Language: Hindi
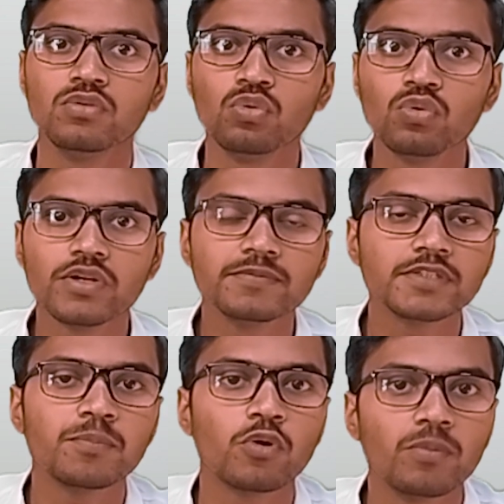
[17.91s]
दोनों टीम्स
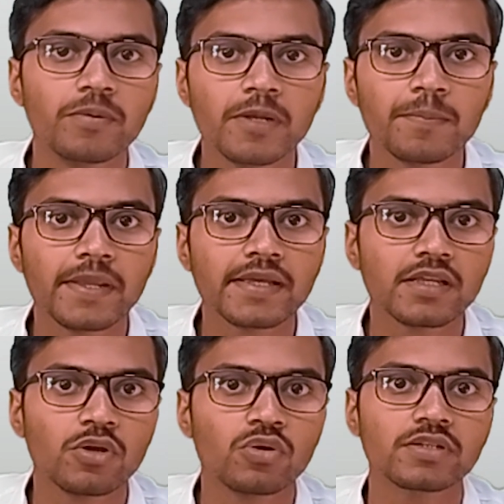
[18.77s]
की प्रोबेबल प्लेइंग
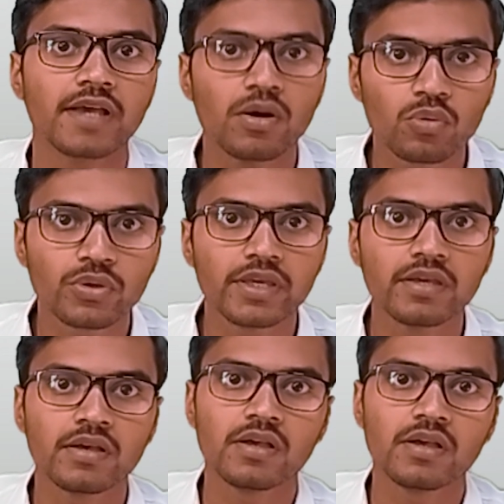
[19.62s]
इलेवन क्या होगी